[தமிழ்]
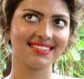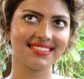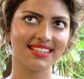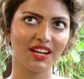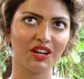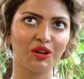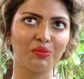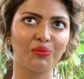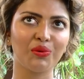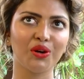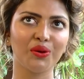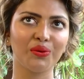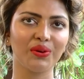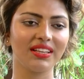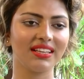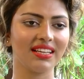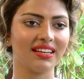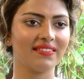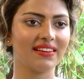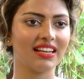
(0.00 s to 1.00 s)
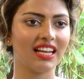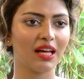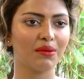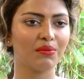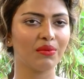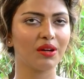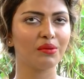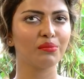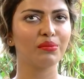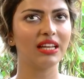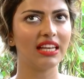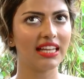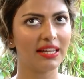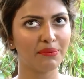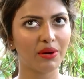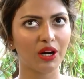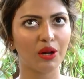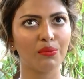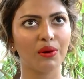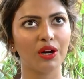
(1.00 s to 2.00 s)
சண்டை போடவே தேவையில்லாமல் மிலி
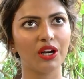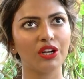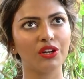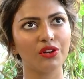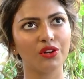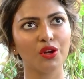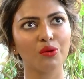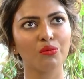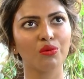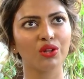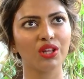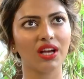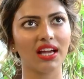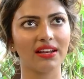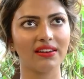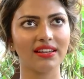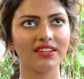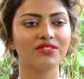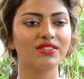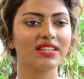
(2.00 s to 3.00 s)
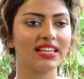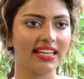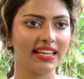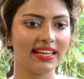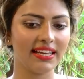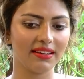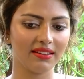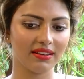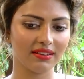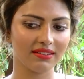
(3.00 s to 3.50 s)
படம் பண்ணிட்டு இருக்கும்போது ஐ லிட்ரலி